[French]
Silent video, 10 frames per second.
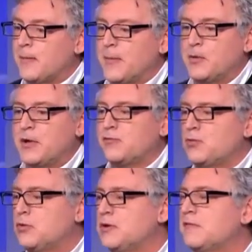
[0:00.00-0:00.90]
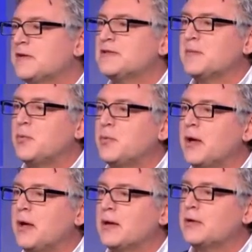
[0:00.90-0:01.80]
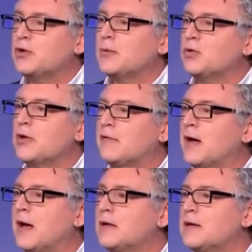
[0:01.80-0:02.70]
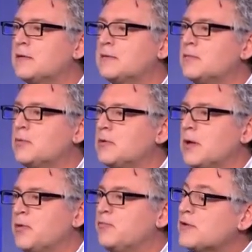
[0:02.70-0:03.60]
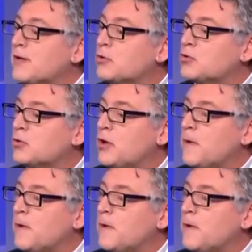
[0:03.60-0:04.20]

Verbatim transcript: eh oui, il est venu à l'université populaire, il connaît mon travail. Et puis vous savez quand. C'est une euh, bonne